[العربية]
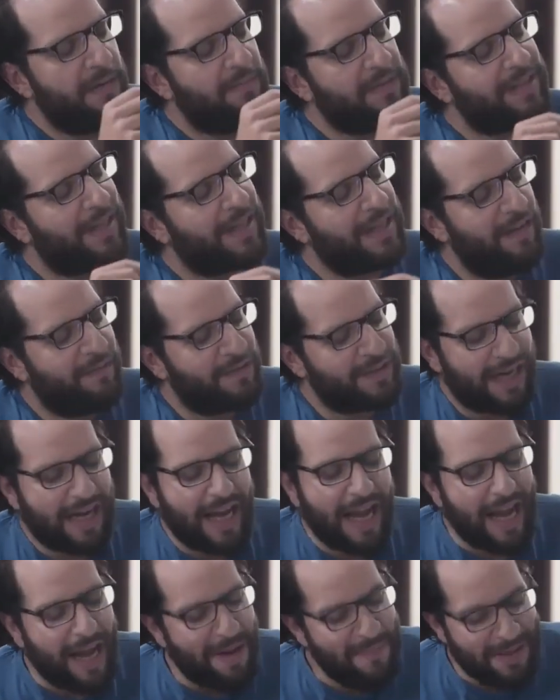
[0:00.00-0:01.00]
حبيبي امسك
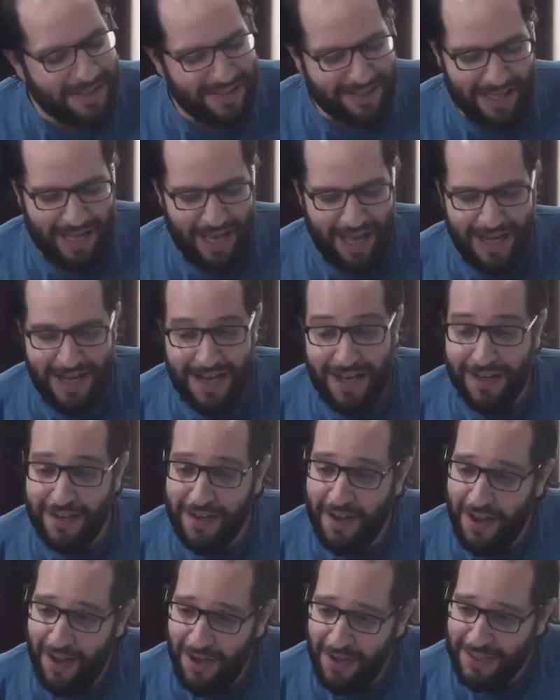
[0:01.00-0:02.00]
نفسك خمس دقايق
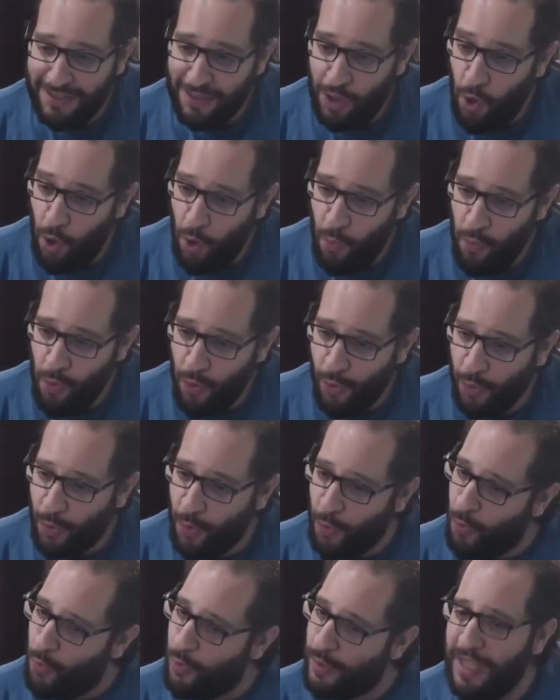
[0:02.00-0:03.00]
نخلص الهوم ورك
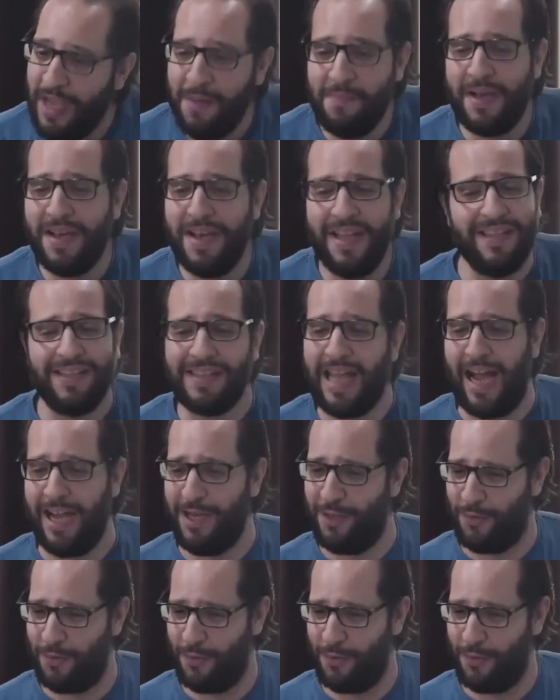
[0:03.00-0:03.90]
وتعمل اللي انت